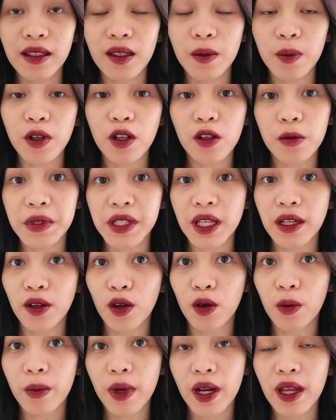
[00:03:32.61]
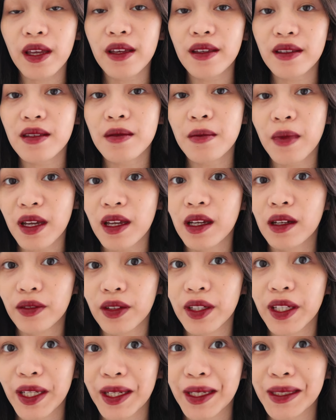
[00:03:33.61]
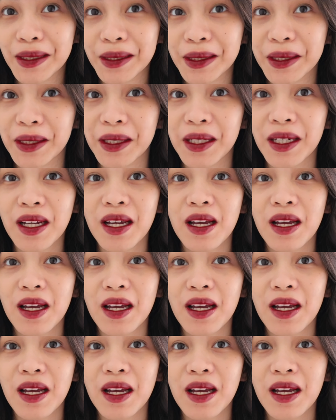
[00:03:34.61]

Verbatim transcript: tapi kalau misalnya di ombre it's my everyday color.